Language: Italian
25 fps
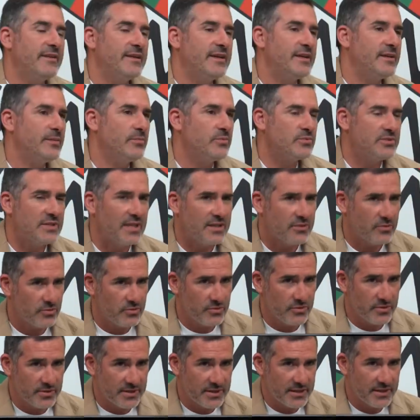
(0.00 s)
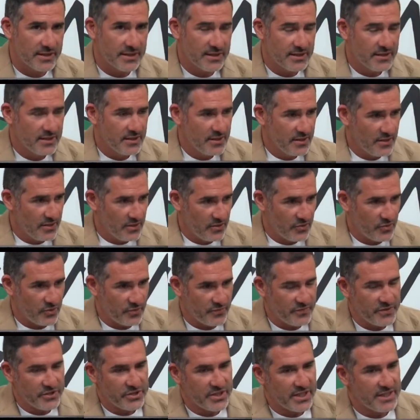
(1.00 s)
che era riposato con,
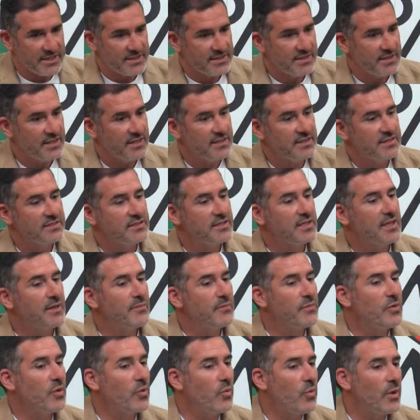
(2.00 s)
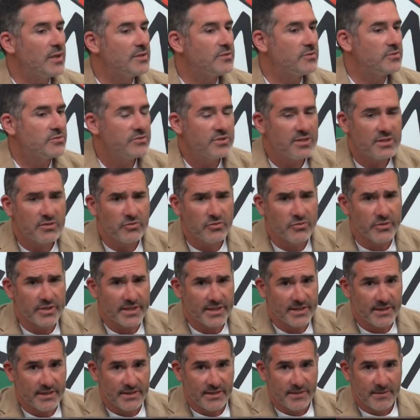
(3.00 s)
con Vicenza. Si cambiò 4
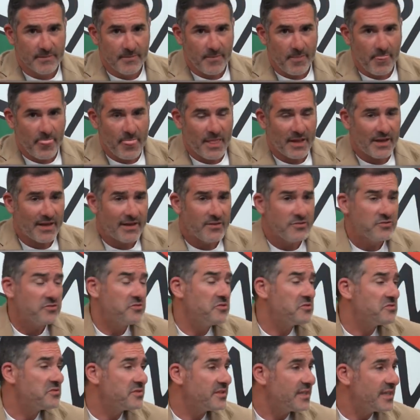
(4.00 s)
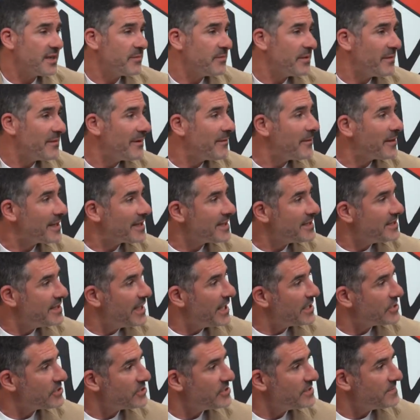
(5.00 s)
giocatori. L'anno scorso ne cambiavamo anche
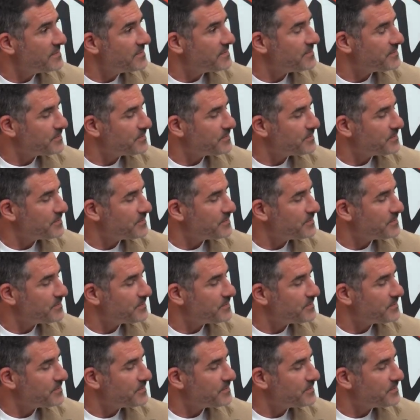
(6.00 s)
10. Eh, vabbè,